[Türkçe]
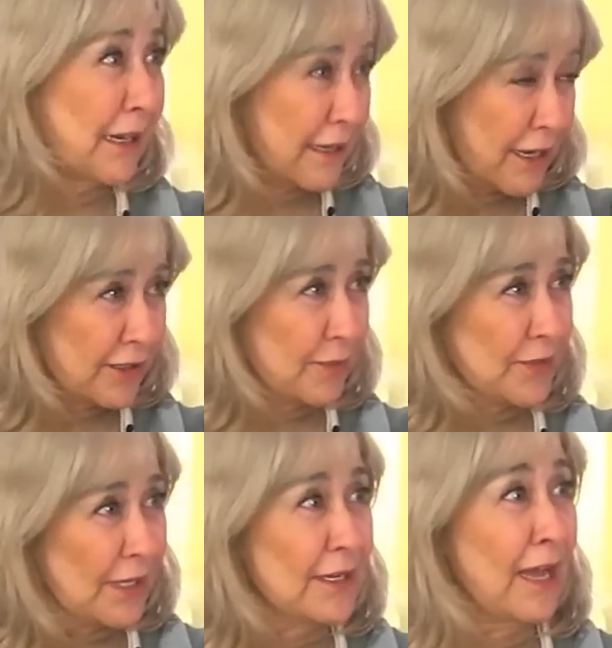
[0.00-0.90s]

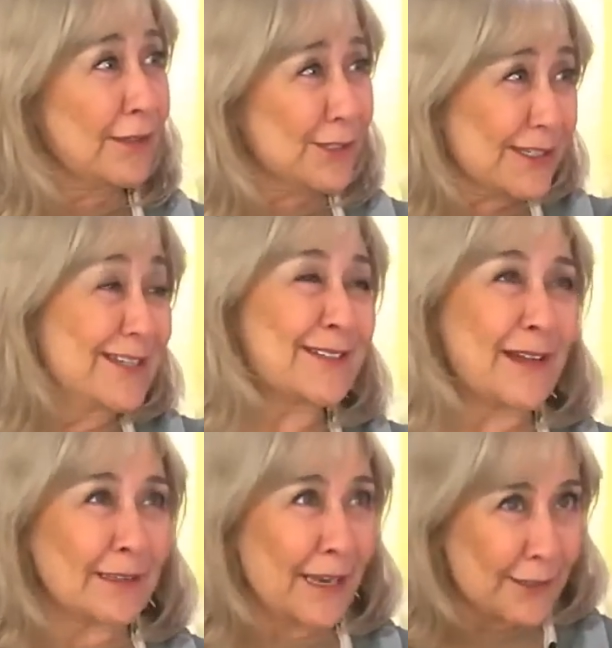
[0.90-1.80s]
hayatımıza yanlış
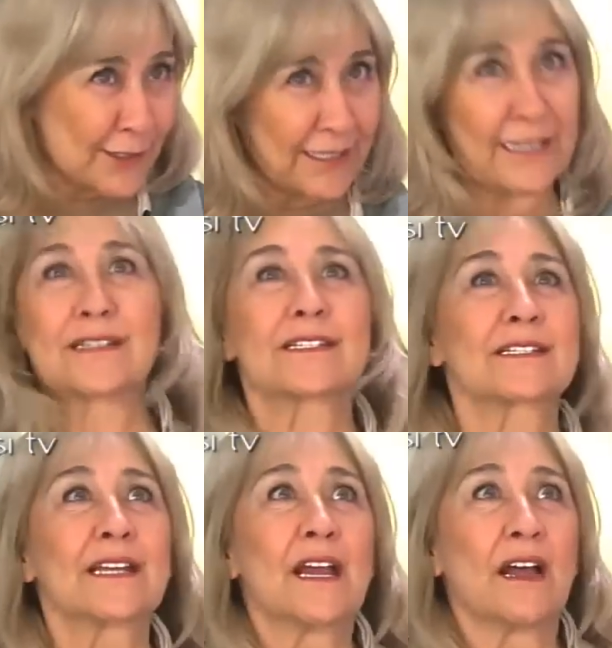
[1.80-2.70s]
insanlar çekeriz?
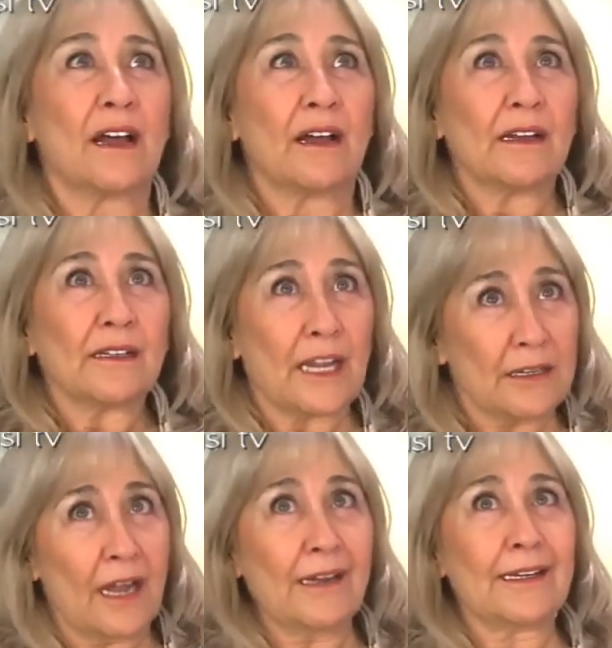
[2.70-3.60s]
çekeriz.
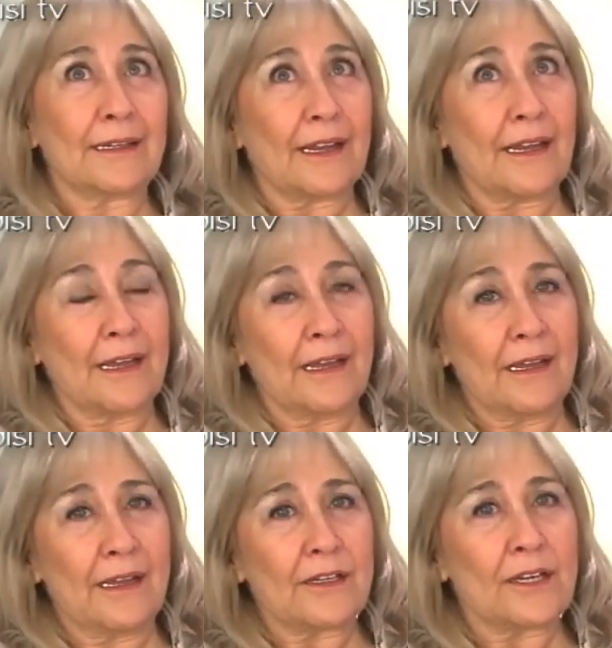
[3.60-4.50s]
Genellikle
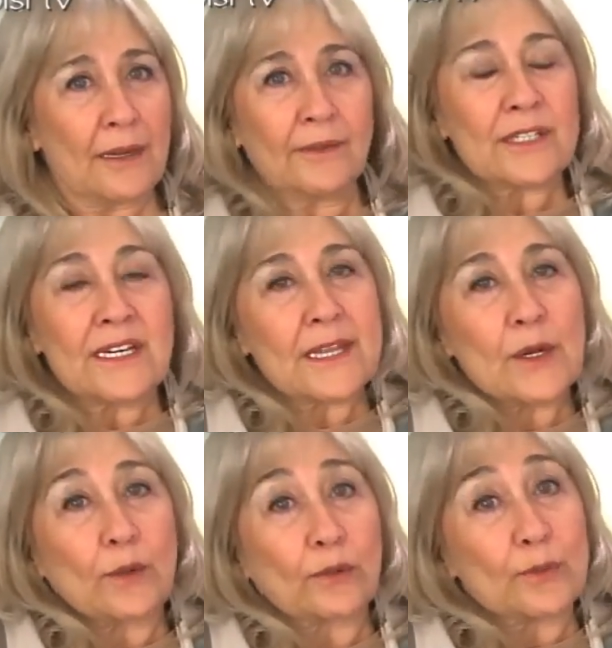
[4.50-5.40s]
yanlış insan
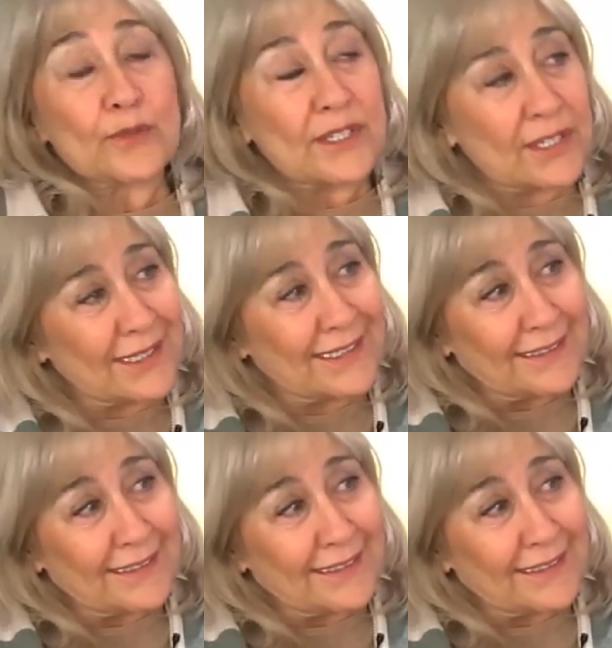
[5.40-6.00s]
olduğumuz için.